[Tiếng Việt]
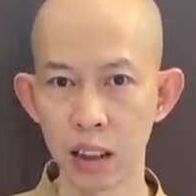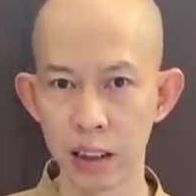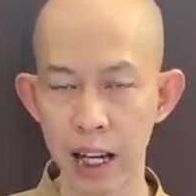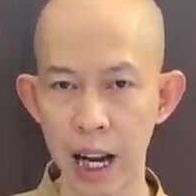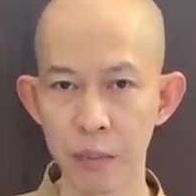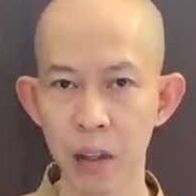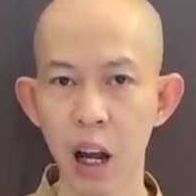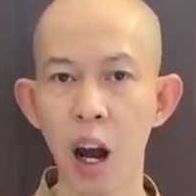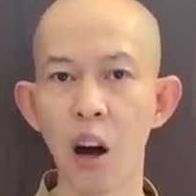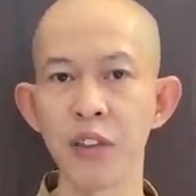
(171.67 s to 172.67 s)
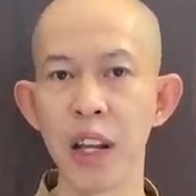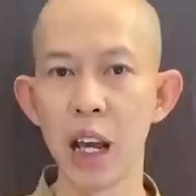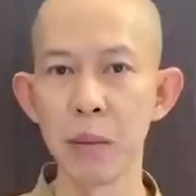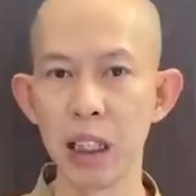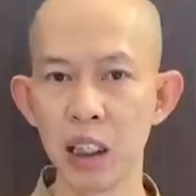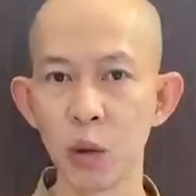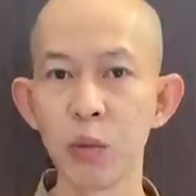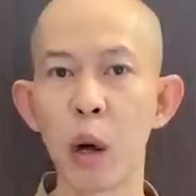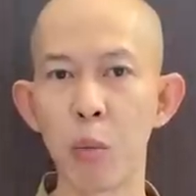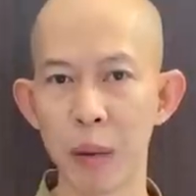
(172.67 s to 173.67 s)
tình cảm, họ dễ bị xúc
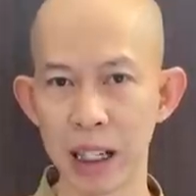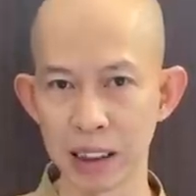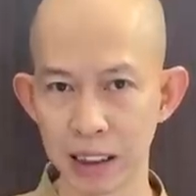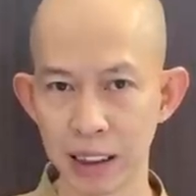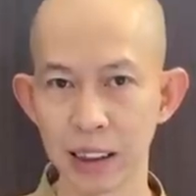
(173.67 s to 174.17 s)
động mạnh.